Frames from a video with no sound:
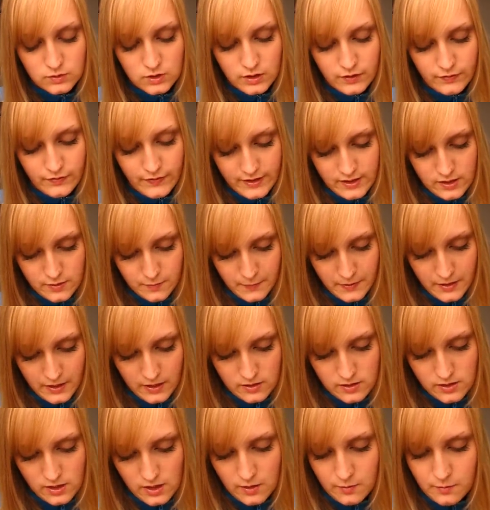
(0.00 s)
die
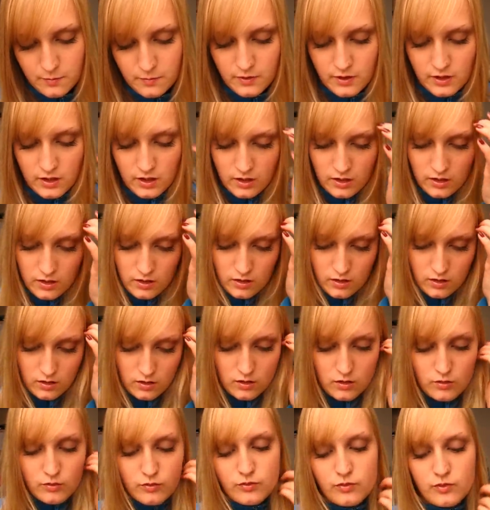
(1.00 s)
Wattepads haben
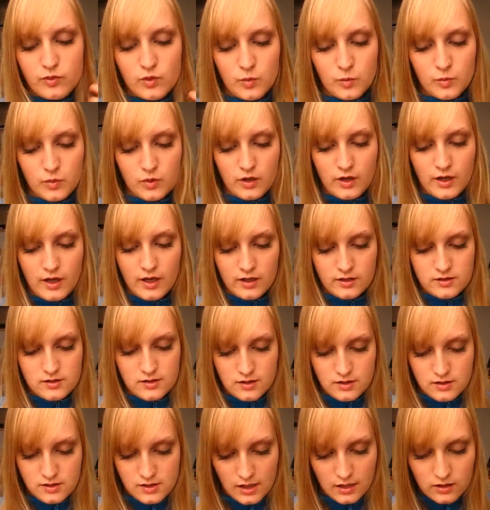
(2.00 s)
je
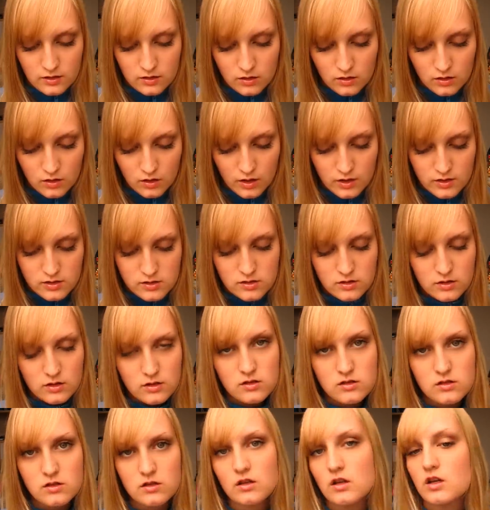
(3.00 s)
85 Cent
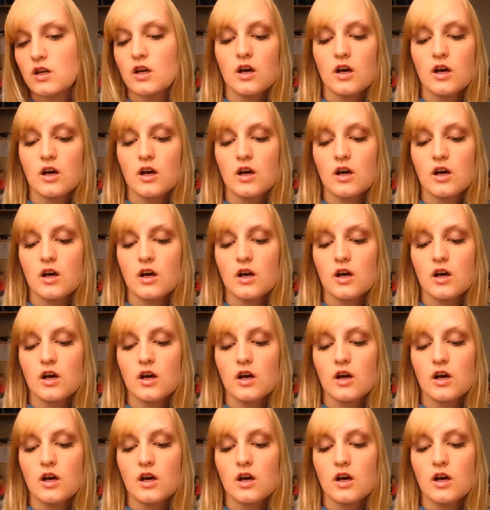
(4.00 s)
gekostet.